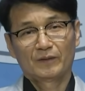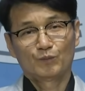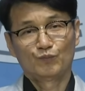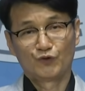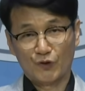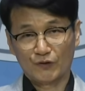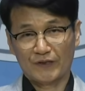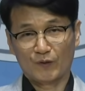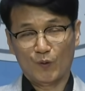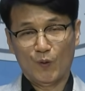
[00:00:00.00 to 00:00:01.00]

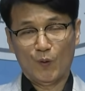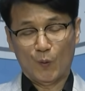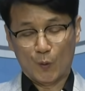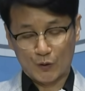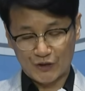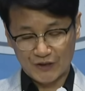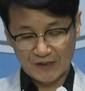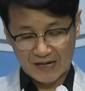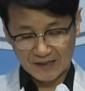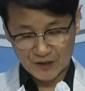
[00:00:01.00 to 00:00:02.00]
무턱대고 오지는
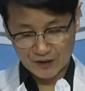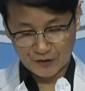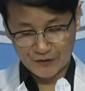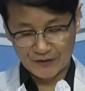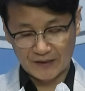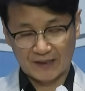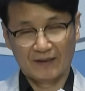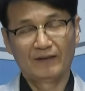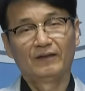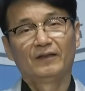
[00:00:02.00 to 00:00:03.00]
않았을
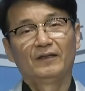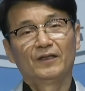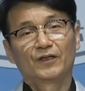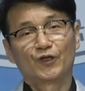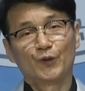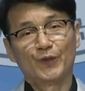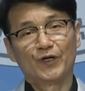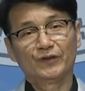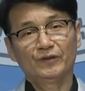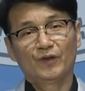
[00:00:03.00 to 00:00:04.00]
터인데
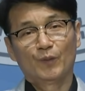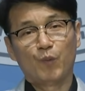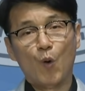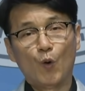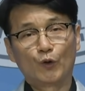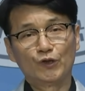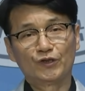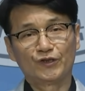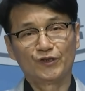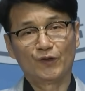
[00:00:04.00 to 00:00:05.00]
그러면 보고를
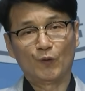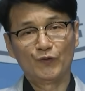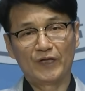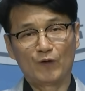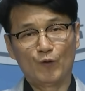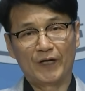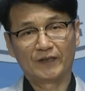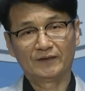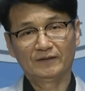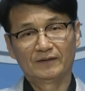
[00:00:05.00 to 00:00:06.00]
드리러 온다고
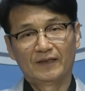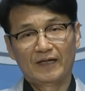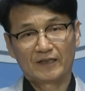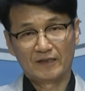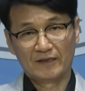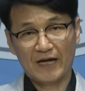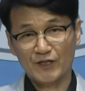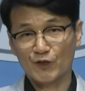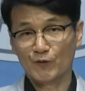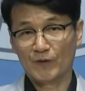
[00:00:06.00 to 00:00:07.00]
하는 그
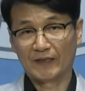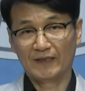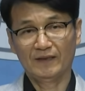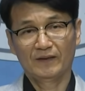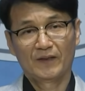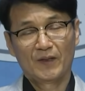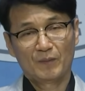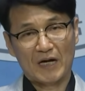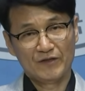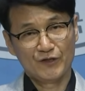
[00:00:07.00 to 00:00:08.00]
행정관이
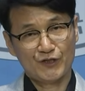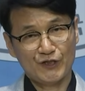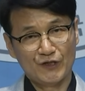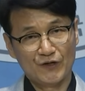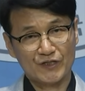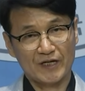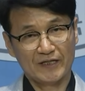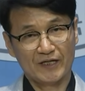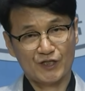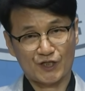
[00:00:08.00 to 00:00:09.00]
반드시
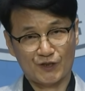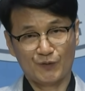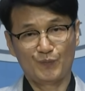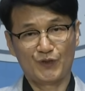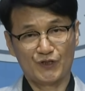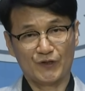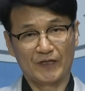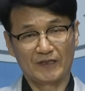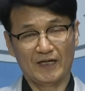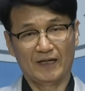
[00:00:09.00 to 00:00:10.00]
여사의 측근
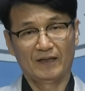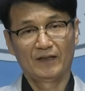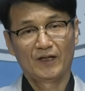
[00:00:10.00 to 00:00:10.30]
비서에게